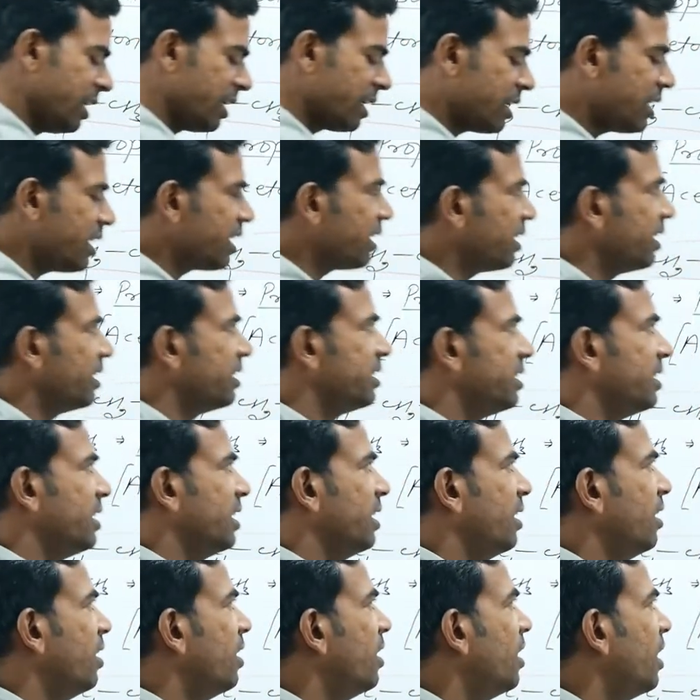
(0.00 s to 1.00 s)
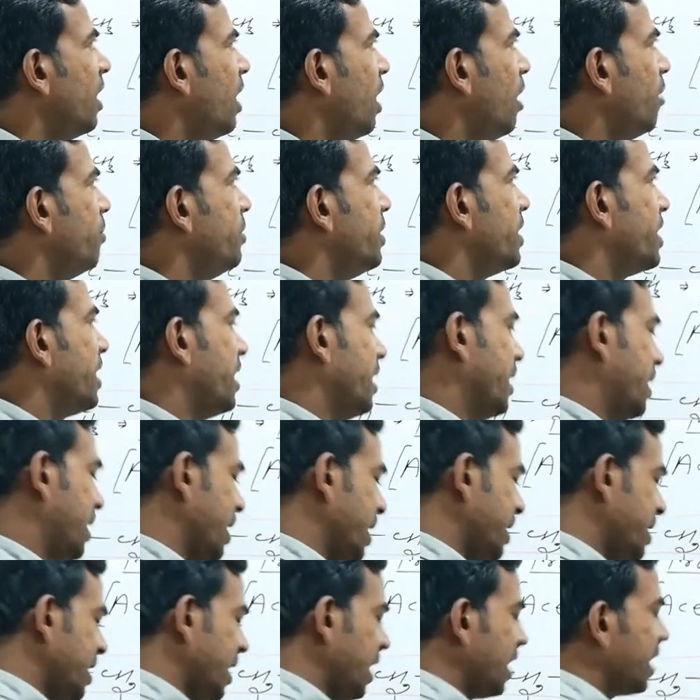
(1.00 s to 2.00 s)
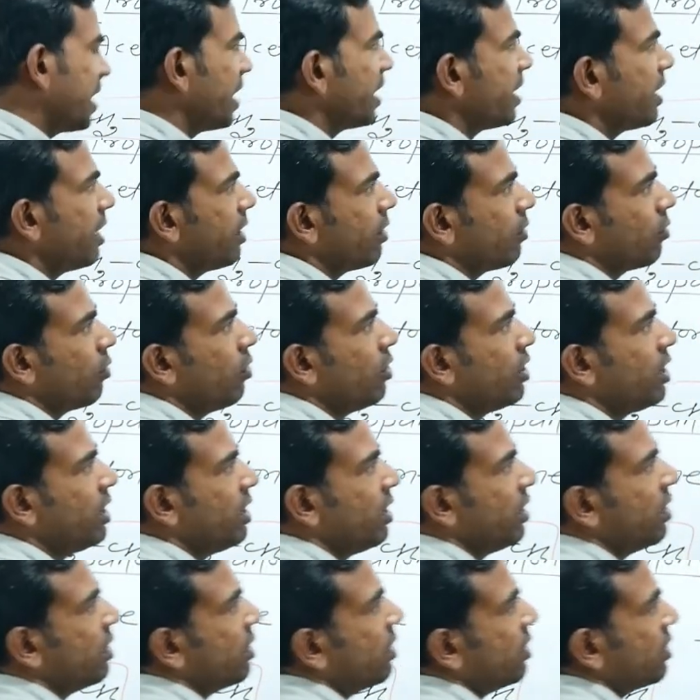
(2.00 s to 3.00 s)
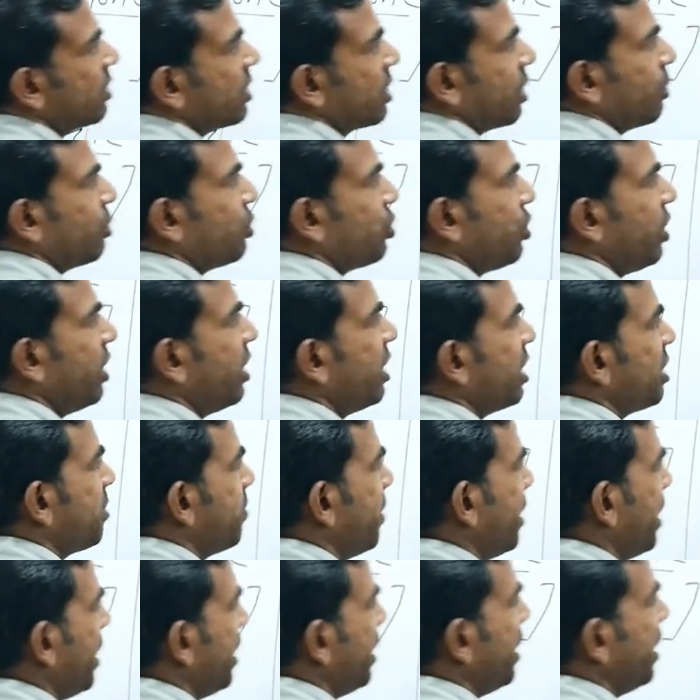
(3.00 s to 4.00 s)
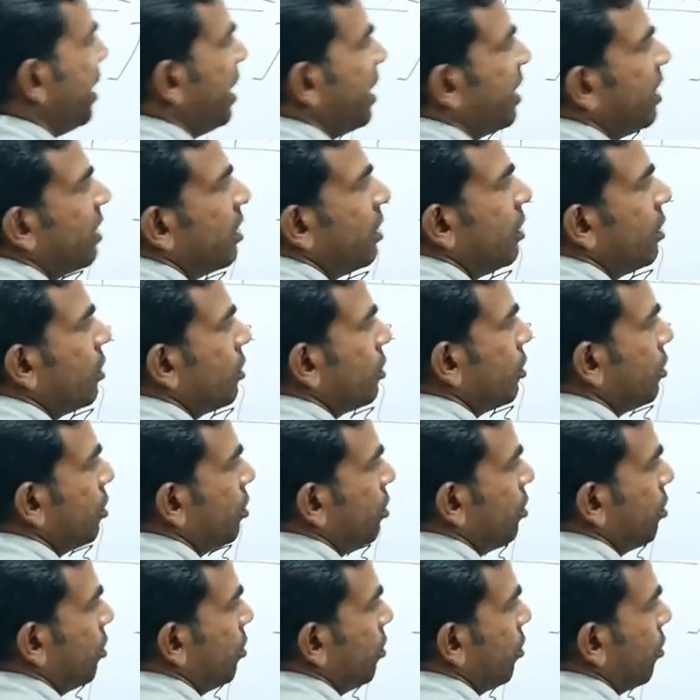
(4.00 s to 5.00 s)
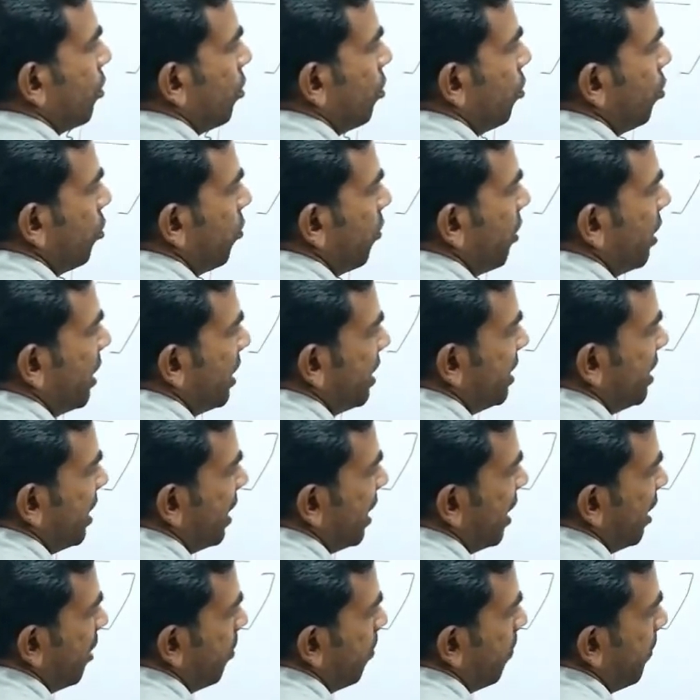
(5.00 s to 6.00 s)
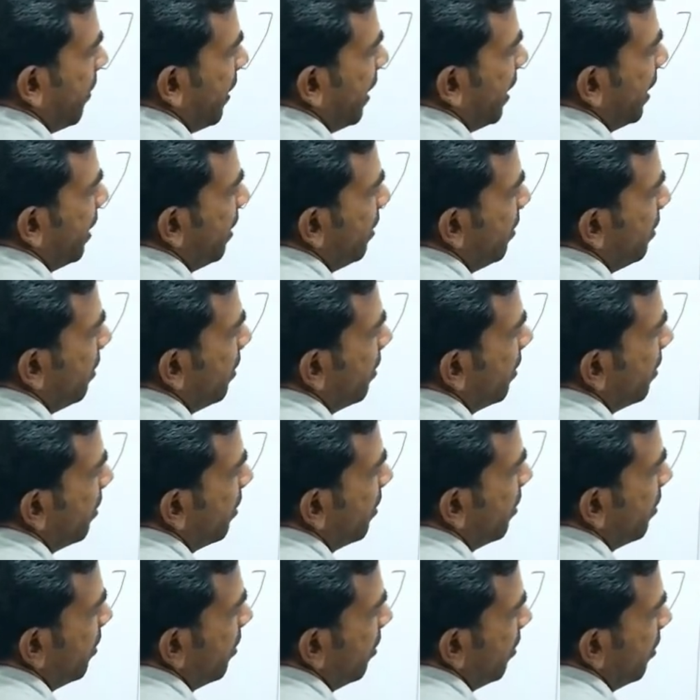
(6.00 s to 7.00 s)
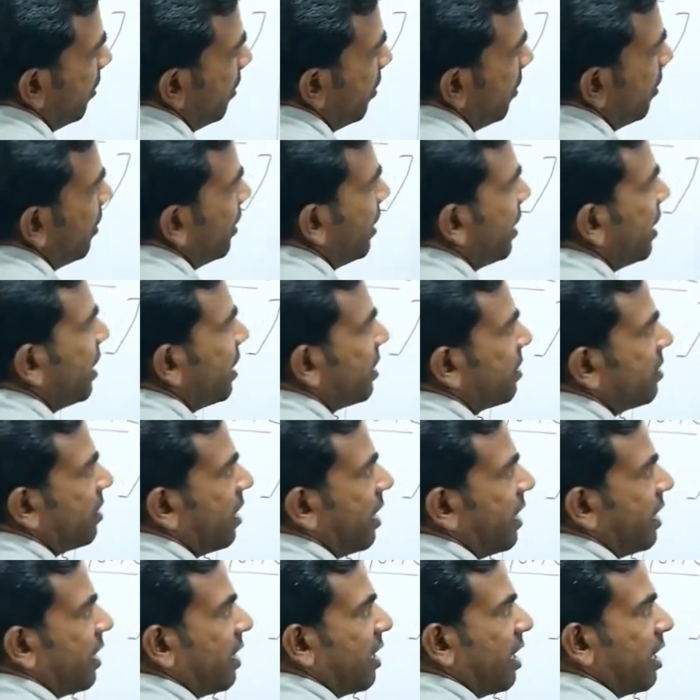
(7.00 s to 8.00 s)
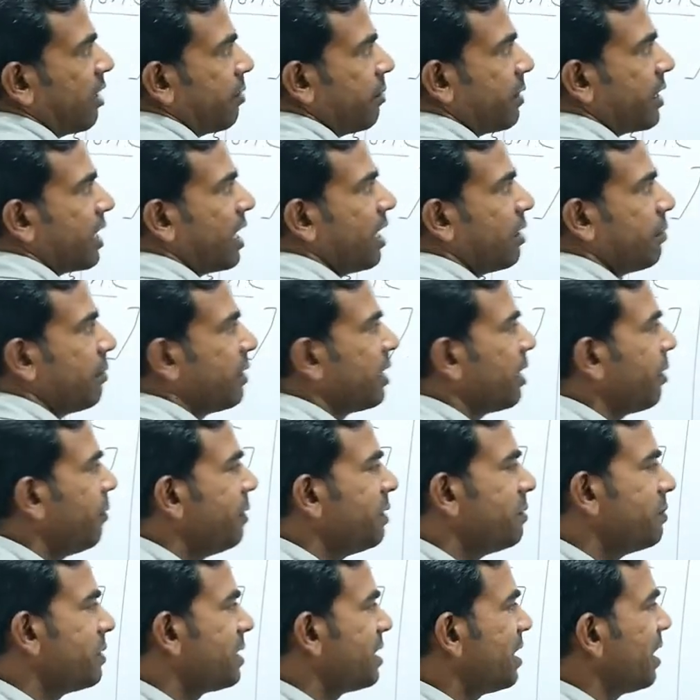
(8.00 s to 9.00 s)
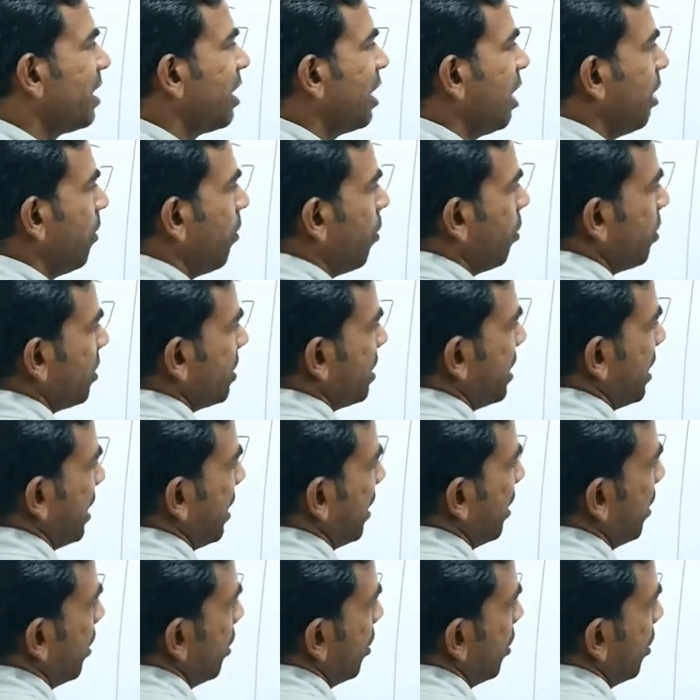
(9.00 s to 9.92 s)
कर दीजिए अब देखिए कैसे लिखेंगे कोई सब्सटेंट इसमें नहीं है तो रूट वर्ड आ जाएगा पेंट ठीक है सारे कार्बन कार्बन के बीच में सिंगल बॉन्ड्स हैं